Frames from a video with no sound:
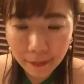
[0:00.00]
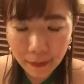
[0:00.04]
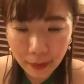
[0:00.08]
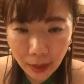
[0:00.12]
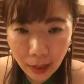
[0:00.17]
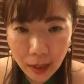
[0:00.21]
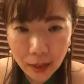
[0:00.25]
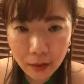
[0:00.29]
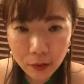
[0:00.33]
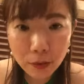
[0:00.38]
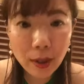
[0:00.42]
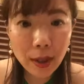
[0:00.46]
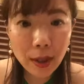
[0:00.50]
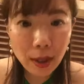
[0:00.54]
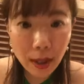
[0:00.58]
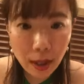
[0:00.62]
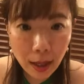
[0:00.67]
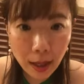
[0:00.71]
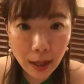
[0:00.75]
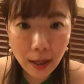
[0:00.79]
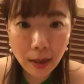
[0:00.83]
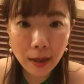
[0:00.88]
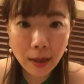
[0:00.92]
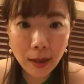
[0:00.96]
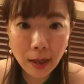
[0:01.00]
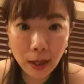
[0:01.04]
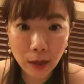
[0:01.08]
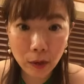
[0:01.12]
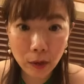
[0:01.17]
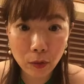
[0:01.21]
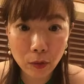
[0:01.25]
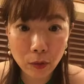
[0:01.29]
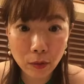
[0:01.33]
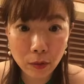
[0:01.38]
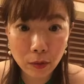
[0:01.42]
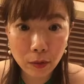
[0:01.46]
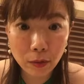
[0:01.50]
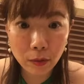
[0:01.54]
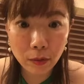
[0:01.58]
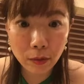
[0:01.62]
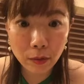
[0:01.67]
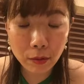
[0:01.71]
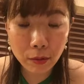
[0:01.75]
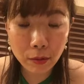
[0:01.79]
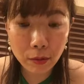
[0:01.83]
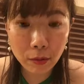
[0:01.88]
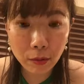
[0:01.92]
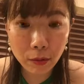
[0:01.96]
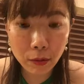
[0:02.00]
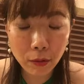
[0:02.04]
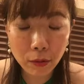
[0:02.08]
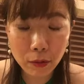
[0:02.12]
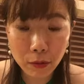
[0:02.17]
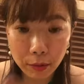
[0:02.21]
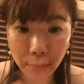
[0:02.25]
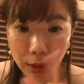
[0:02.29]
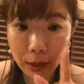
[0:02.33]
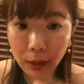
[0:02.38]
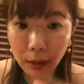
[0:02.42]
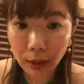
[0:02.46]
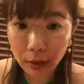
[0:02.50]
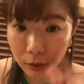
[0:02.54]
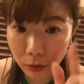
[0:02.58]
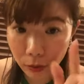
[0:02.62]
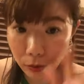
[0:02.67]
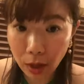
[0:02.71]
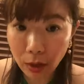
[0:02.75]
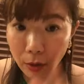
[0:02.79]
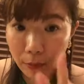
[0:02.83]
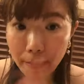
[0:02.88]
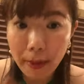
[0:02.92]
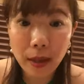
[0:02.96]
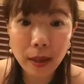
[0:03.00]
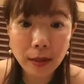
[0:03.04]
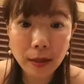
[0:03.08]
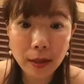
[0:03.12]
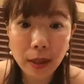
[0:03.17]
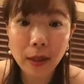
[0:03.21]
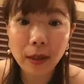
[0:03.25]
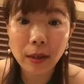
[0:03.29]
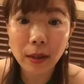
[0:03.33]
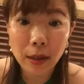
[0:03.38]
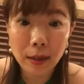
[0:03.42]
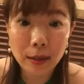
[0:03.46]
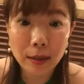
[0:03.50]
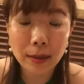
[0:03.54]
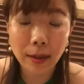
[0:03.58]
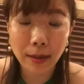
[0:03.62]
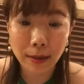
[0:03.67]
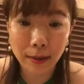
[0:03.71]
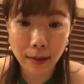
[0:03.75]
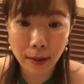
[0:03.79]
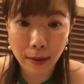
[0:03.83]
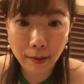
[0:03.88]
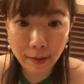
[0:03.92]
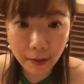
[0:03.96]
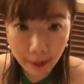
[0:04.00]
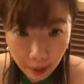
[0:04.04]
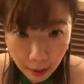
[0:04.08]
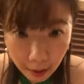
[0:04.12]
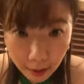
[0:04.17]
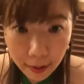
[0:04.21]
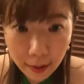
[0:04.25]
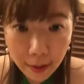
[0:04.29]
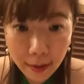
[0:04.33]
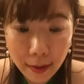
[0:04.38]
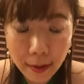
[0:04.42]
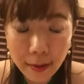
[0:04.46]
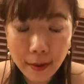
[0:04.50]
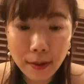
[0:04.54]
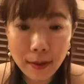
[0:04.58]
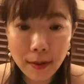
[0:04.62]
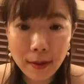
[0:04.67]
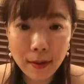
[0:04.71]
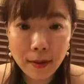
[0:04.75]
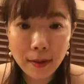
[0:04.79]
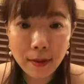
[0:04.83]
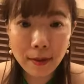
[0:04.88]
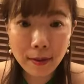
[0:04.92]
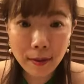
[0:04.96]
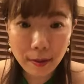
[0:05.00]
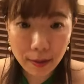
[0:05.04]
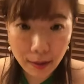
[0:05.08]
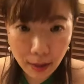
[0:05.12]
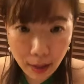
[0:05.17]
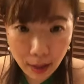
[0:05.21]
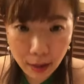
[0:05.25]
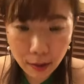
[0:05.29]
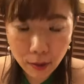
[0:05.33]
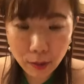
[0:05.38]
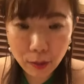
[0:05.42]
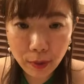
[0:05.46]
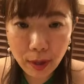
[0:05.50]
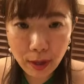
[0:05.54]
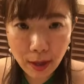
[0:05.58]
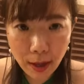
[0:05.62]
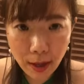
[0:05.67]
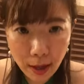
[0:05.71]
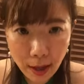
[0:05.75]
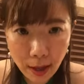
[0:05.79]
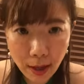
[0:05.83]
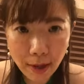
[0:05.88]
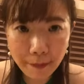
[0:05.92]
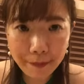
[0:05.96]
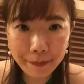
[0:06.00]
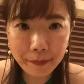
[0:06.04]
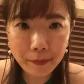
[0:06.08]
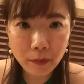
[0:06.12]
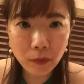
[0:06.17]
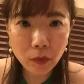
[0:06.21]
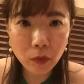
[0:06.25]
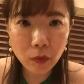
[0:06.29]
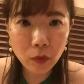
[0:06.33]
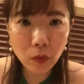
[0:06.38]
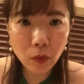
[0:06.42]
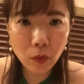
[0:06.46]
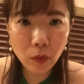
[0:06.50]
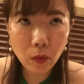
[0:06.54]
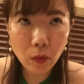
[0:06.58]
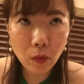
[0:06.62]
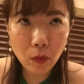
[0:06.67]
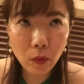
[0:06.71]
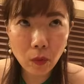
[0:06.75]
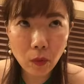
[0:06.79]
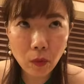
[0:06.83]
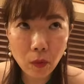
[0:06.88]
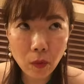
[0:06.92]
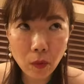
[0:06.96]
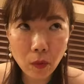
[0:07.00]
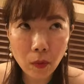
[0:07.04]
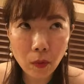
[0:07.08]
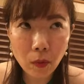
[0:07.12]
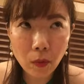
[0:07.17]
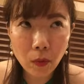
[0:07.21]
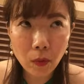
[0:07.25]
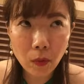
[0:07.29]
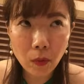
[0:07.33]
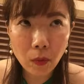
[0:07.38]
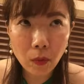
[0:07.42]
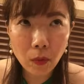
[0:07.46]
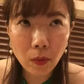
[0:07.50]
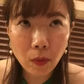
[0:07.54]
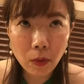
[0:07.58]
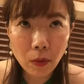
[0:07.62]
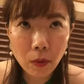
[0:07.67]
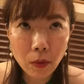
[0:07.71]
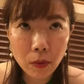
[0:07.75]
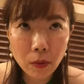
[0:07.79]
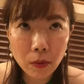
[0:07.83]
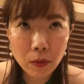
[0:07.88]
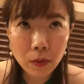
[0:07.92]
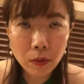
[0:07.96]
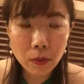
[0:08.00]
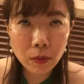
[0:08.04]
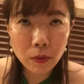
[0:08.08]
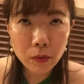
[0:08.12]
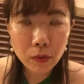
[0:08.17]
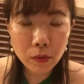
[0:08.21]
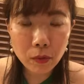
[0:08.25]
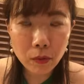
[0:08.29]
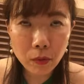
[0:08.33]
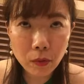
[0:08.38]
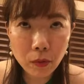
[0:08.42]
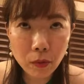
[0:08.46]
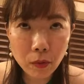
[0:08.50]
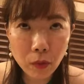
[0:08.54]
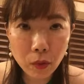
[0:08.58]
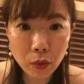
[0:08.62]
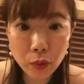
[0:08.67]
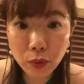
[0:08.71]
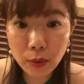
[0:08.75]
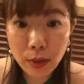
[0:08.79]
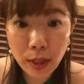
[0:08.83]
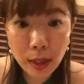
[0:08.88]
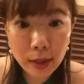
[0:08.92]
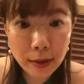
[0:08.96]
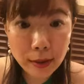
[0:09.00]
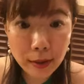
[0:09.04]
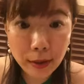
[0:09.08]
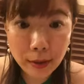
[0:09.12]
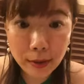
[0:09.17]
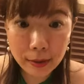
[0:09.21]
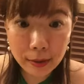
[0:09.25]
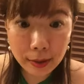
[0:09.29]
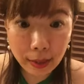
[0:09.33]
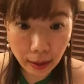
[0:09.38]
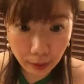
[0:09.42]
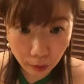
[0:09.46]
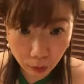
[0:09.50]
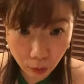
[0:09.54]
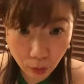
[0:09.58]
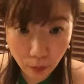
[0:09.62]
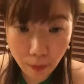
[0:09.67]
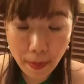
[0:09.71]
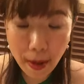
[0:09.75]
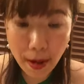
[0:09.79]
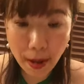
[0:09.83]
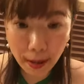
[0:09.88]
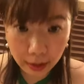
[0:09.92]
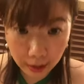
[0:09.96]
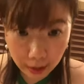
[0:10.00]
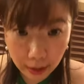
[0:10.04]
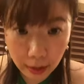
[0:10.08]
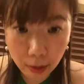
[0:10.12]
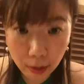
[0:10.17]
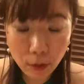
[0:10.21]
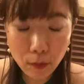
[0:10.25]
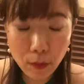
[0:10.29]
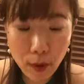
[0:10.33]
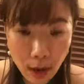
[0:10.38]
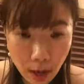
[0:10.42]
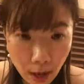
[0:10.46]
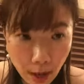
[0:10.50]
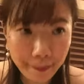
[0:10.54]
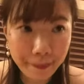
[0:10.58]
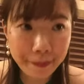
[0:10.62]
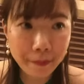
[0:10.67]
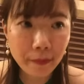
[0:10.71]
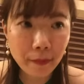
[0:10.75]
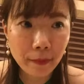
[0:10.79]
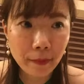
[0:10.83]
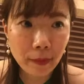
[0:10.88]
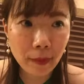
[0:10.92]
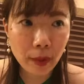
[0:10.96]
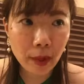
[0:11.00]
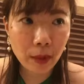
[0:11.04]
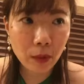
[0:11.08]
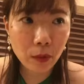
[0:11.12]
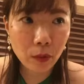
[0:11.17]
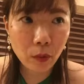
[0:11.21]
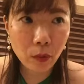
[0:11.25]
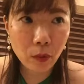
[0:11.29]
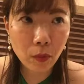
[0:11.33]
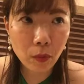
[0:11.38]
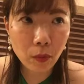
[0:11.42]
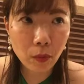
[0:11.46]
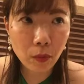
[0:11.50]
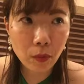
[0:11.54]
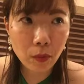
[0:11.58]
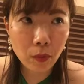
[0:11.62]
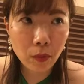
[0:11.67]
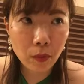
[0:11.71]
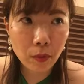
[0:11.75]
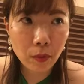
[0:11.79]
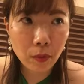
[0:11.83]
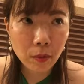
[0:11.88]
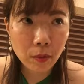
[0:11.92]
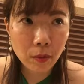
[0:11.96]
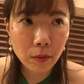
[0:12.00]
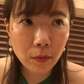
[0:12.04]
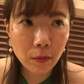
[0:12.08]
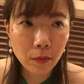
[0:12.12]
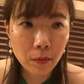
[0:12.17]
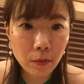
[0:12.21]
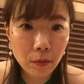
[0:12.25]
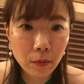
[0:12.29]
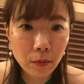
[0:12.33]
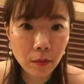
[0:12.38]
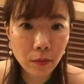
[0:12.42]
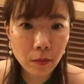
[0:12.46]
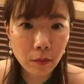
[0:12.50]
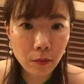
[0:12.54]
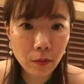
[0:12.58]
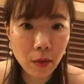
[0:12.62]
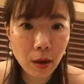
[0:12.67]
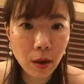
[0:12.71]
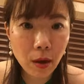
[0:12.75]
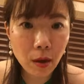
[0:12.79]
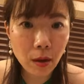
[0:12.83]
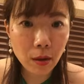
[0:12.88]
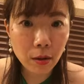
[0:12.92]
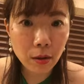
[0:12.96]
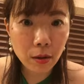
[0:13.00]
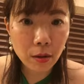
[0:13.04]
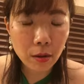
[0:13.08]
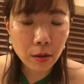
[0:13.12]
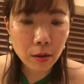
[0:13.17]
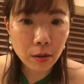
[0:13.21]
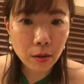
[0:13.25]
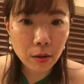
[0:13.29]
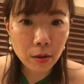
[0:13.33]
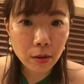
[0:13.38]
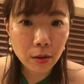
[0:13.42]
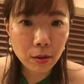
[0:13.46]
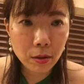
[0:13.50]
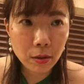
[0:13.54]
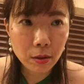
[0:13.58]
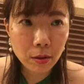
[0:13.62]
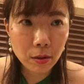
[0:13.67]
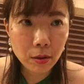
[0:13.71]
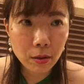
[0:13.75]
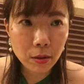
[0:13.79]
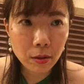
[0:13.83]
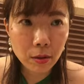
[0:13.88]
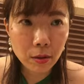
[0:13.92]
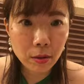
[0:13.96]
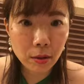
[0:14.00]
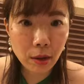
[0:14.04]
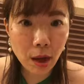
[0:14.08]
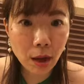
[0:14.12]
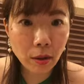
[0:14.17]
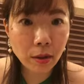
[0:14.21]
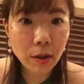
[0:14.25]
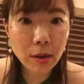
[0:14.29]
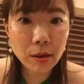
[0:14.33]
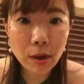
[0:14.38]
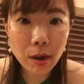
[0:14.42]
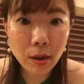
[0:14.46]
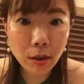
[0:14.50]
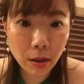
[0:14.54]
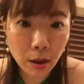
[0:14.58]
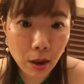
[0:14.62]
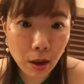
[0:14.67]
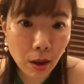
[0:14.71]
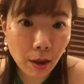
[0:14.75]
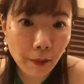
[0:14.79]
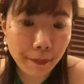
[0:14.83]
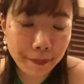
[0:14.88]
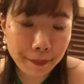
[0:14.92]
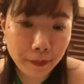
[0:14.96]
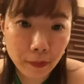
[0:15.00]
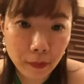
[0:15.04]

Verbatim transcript: でそれが、あのよく出てるそのあのパーセンテージなんだよね。でそれがうんとそのご相談者さんの場合は、えっとまあ、旦那さんが